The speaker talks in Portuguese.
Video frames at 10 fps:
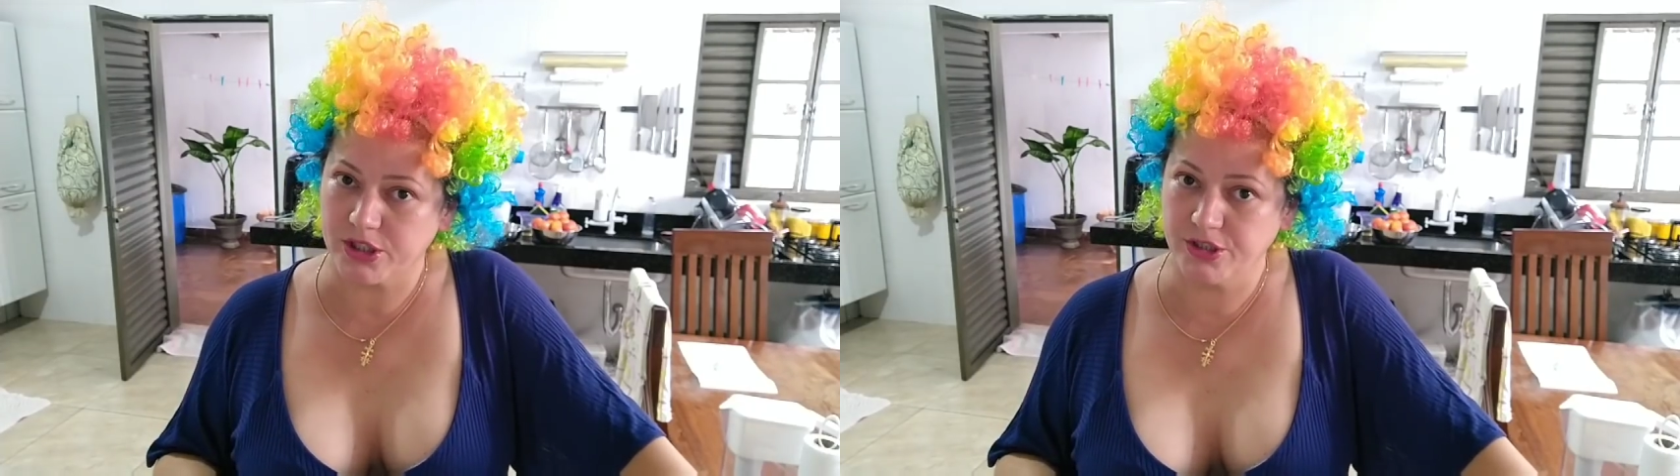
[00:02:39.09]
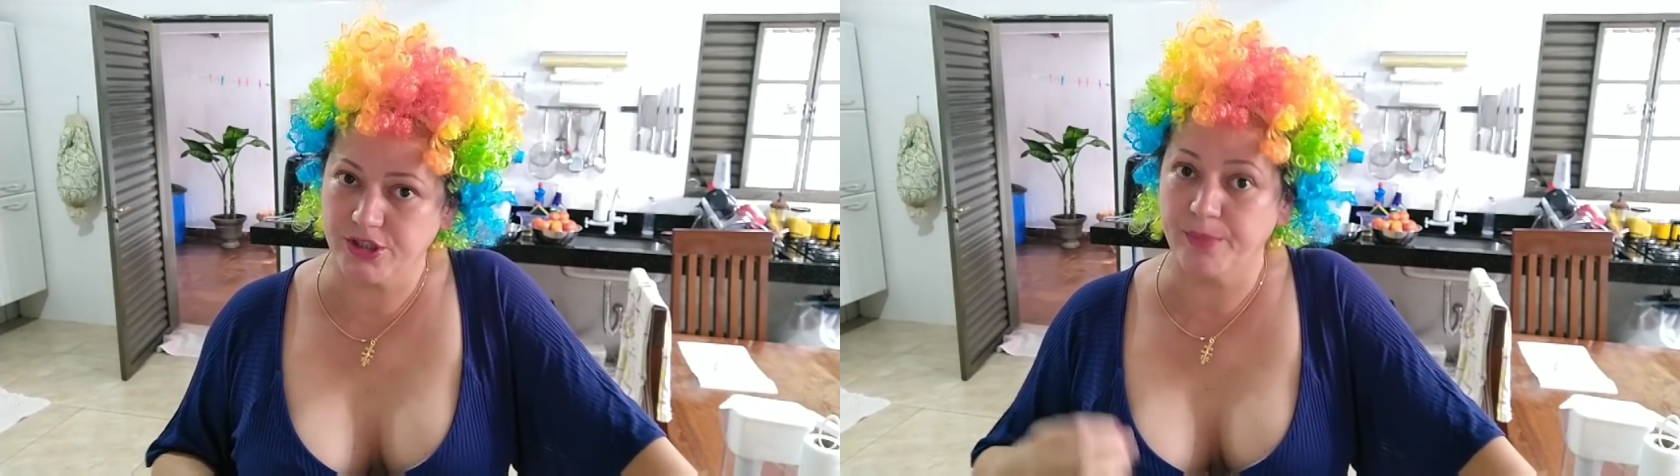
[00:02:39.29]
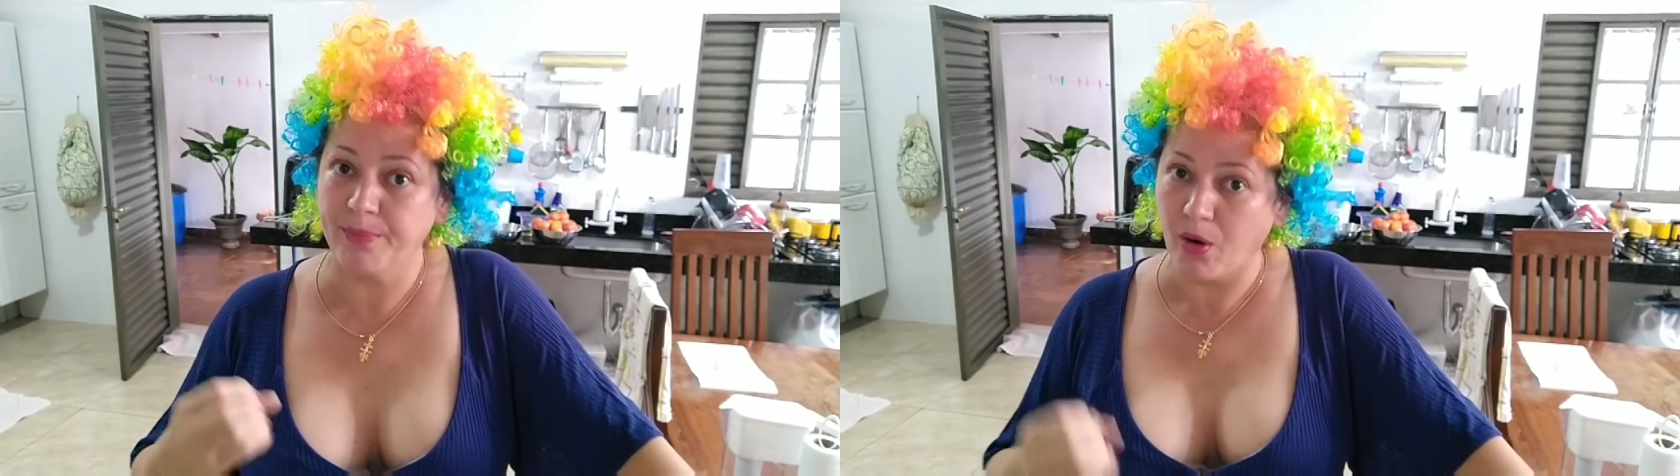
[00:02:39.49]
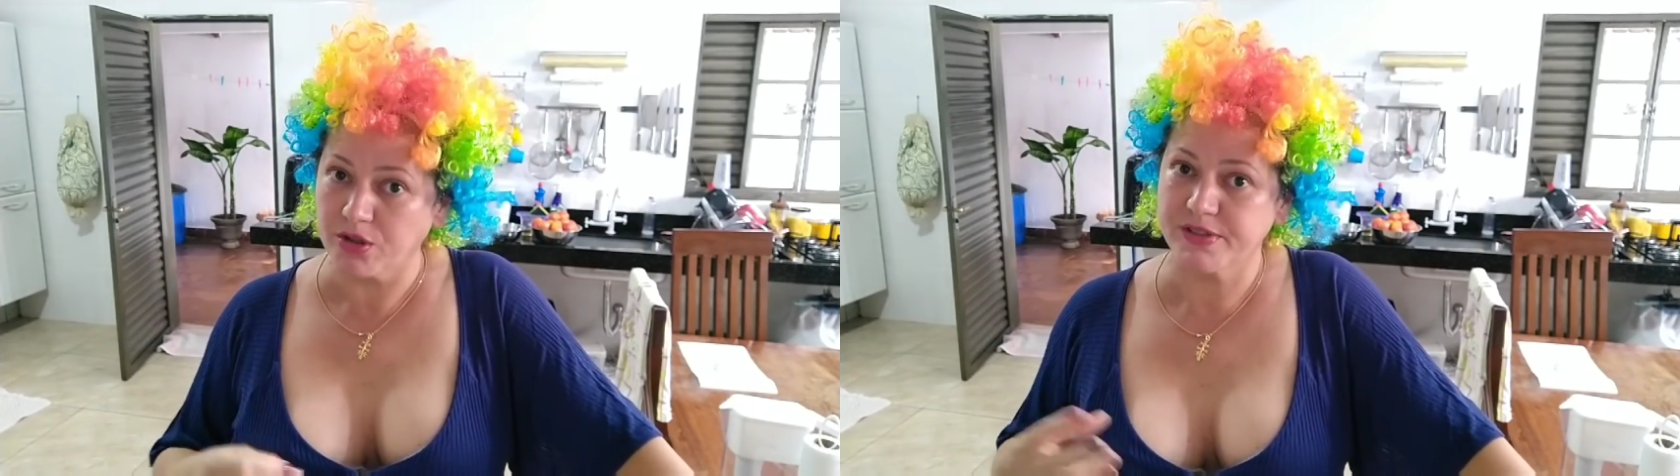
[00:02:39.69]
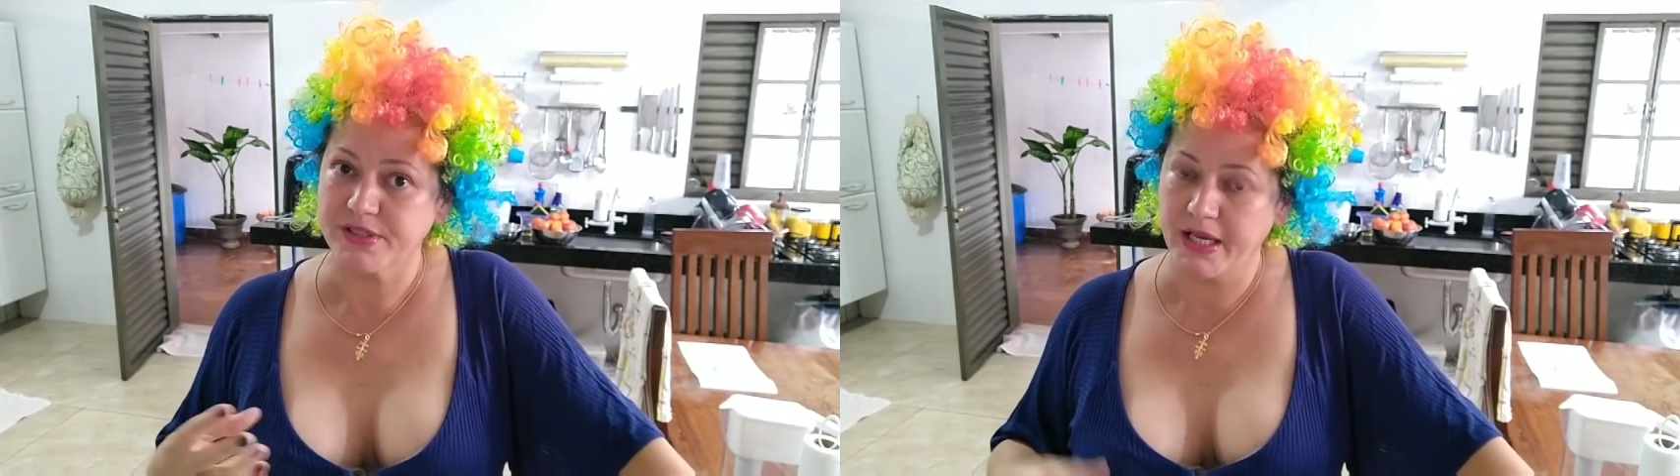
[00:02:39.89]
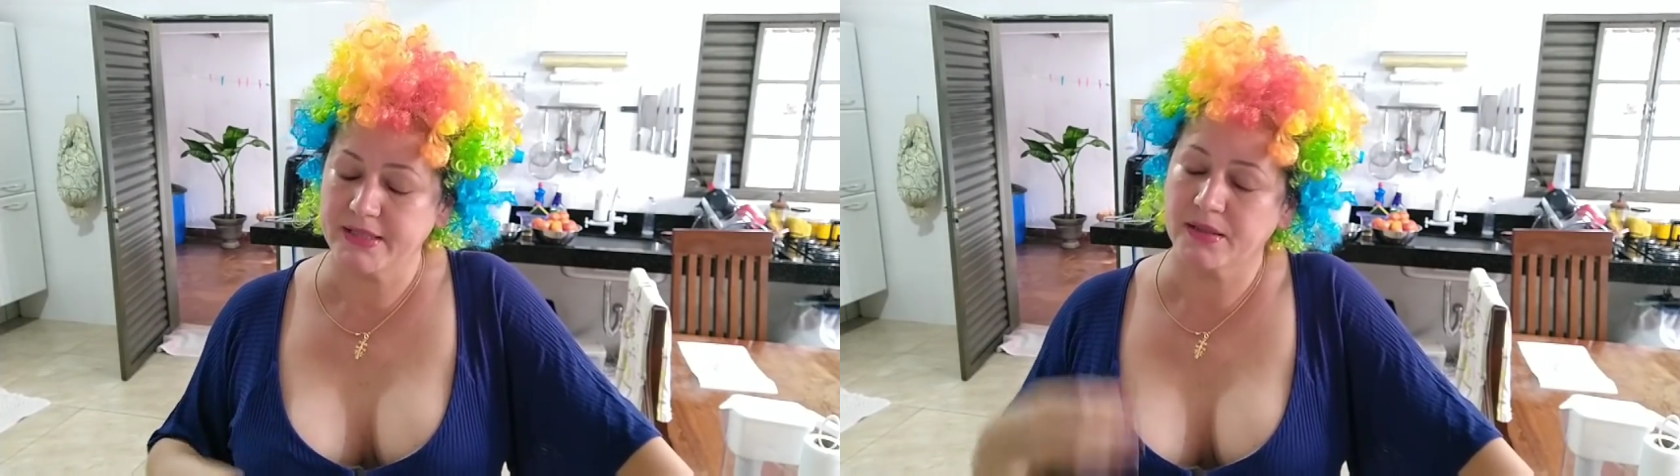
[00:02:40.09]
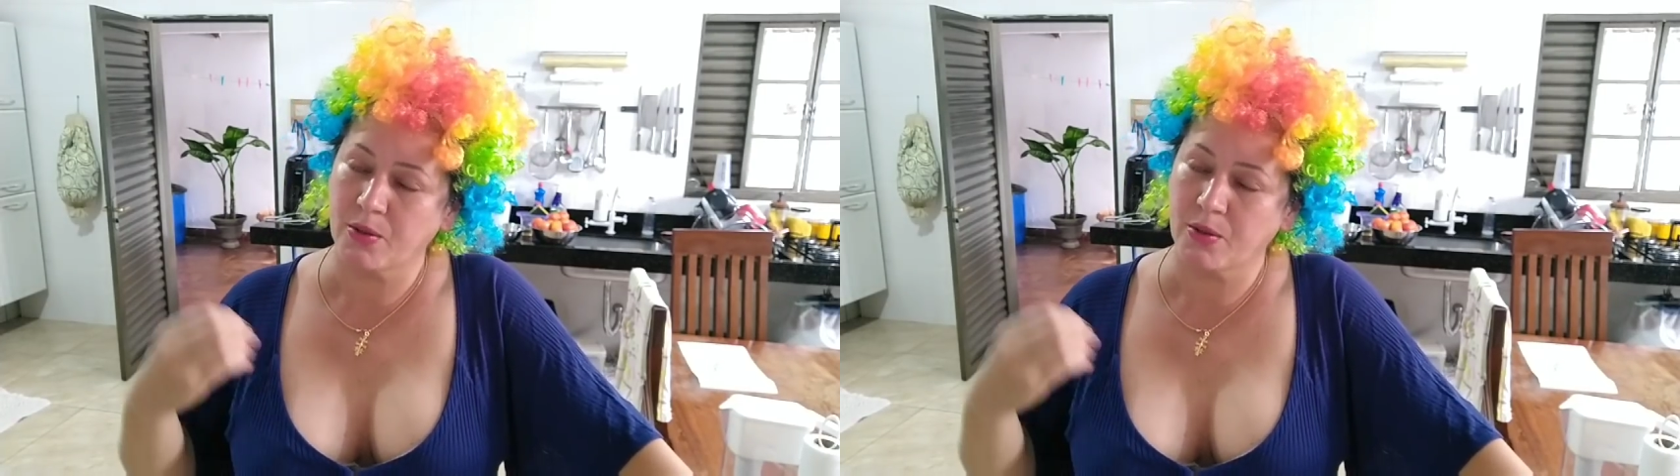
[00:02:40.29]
gente, que pode fazer isso.